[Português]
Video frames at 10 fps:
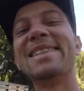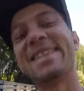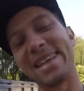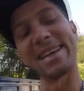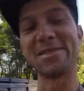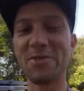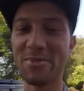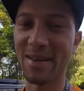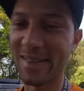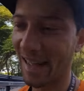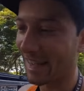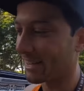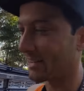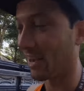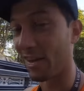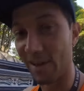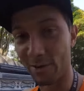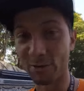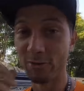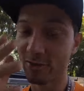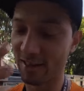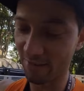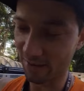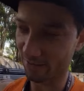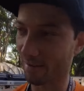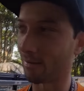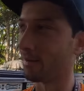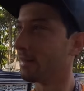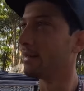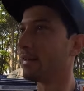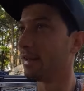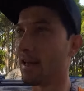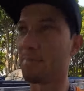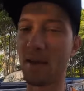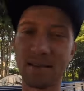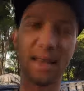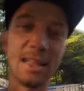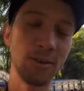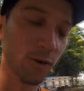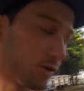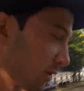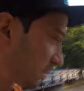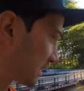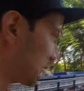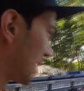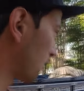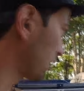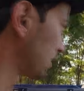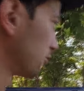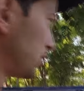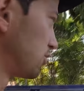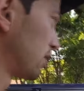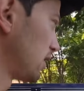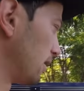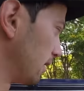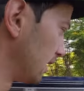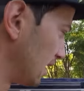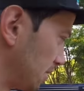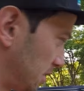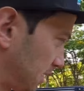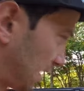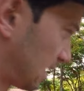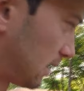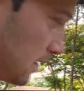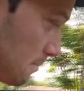Seja muito bem-vindo a este canal, Saveira do Raul. É, piazada. Hoje vamos passar uma aguinha no bicho aqui, ó. É pra ele,